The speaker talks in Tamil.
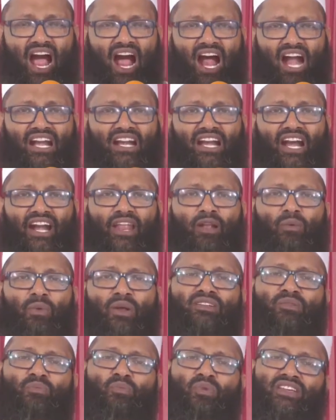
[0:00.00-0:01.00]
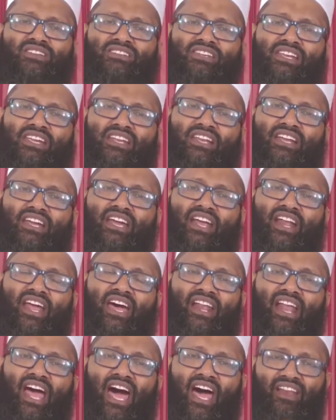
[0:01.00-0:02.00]
ஆழ்கடல் பற்றி
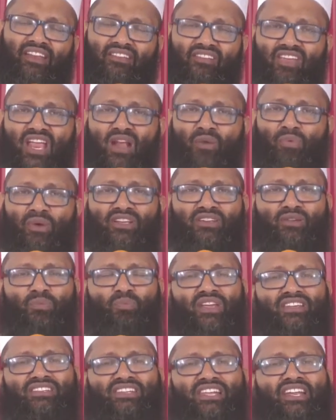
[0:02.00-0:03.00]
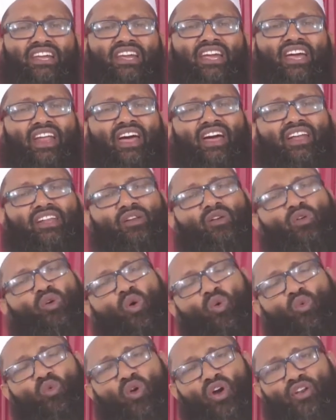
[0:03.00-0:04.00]
பேசியிருக்கிறார் அறிவியல் பற்றி பேசியிருக்கிறார்
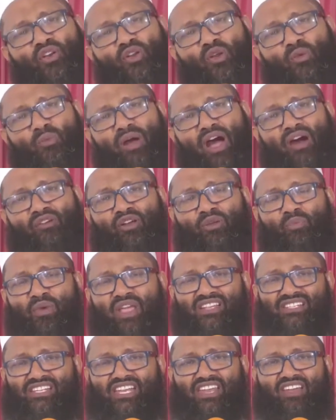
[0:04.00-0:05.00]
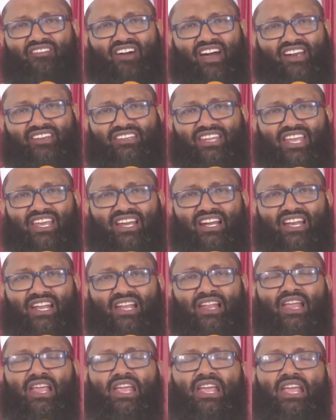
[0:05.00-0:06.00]
ஒவ்வொன்றும் அவர் பேசிய
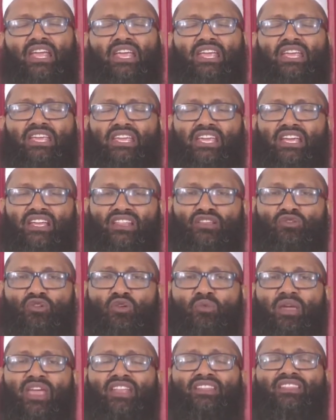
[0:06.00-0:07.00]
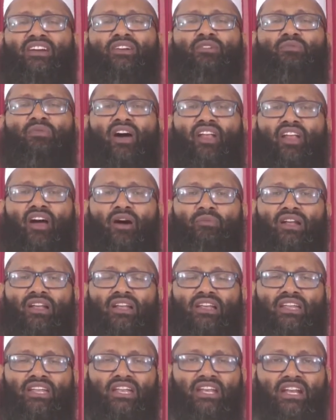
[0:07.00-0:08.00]
வார்த்தைகளில் எதுவுமே தடுமாறாமல்
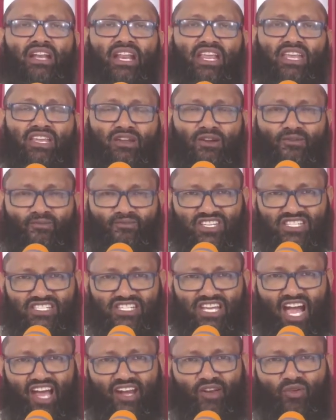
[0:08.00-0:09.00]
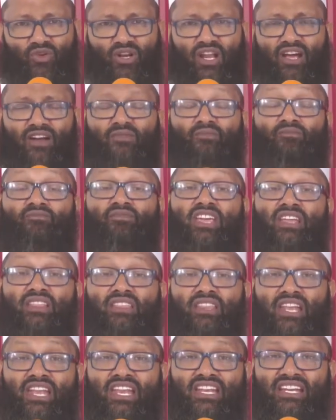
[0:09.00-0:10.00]
இன்றைக்கும் விஞ்ஞான உலகம்
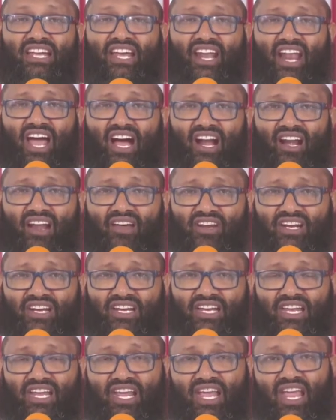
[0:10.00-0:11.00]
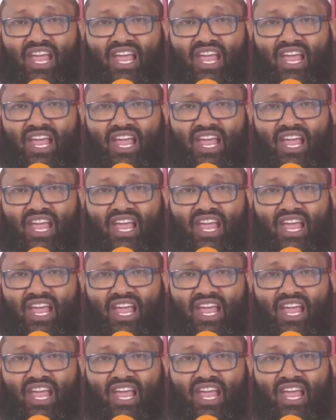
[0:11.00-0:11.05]
வியந்து நிற்கிற அளவுக்கு